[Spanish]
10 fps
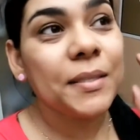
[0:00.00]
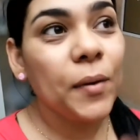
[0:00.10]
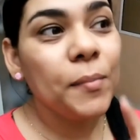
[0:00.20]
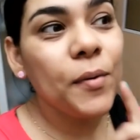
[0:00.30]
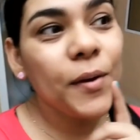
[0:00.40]

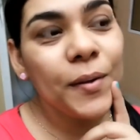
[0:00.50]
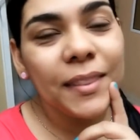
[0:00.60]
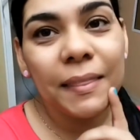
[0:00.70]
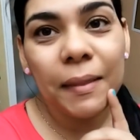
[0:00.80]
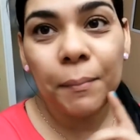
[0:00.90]
estoy muy
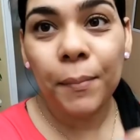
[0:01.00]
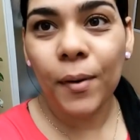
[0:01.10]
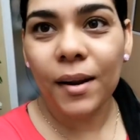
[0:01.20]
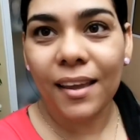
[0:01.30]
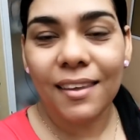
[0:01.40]
contenta
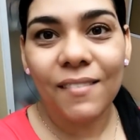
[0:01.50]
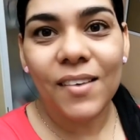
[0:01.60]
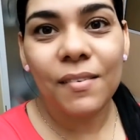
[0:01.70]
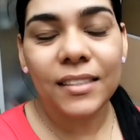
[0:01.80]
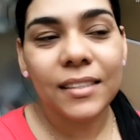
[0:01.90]
porque ya,
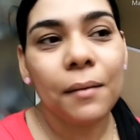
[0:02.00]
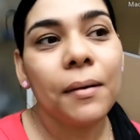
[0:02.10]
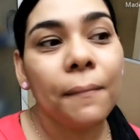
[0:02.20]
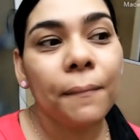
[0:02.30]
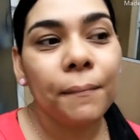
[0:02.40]

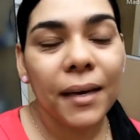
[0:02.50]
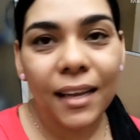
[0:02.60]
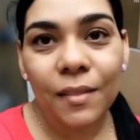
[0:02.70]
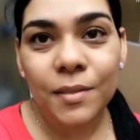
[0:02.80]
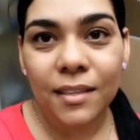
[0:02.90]
van
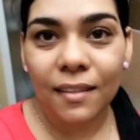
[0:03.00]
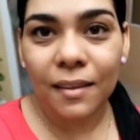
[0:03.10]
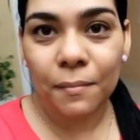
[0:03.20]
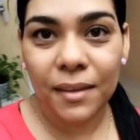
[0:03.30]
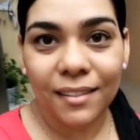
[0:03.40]
varias de ustedes
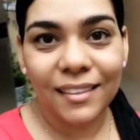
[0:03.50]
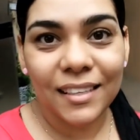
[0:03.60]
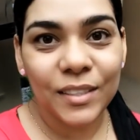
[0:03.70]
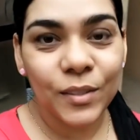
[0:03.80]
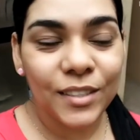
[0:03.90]
que me han
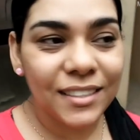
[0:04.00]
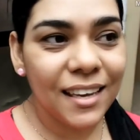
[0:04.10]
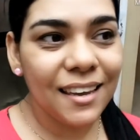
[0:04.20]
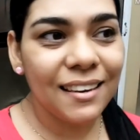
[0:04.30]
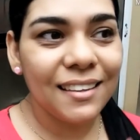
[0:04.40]
dicho,
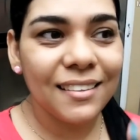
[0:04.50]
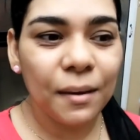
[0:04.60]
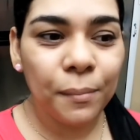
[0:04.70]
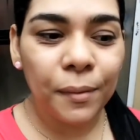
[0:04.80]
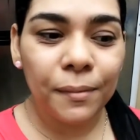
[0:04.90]
Jenny,
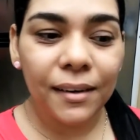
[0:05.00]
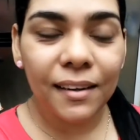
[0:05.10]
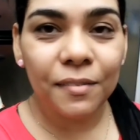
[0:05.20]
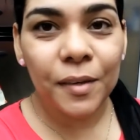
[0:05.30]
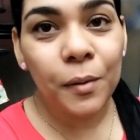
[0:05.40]
ya probé el
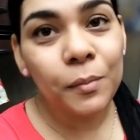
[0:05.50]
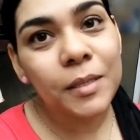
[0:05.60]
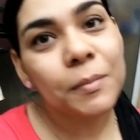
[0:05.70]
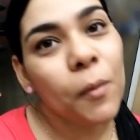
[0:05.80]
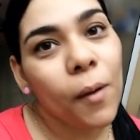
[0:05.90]
café con
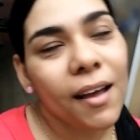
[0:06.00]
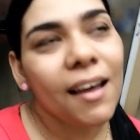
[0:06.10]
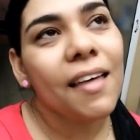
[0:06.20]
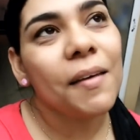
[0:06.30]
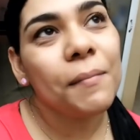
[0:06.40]
nuez
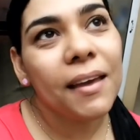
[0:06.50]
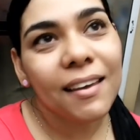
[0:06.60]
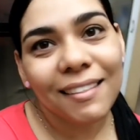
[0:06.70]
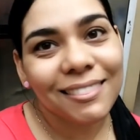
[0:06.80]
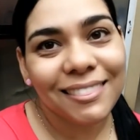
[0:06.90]
moscada y me ha
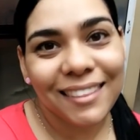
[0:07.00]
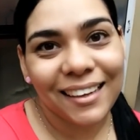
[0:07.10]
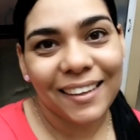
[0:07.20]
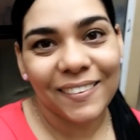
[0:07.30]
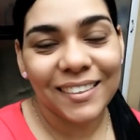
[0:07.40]

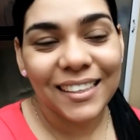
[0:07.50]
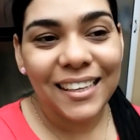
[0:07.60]
encantado.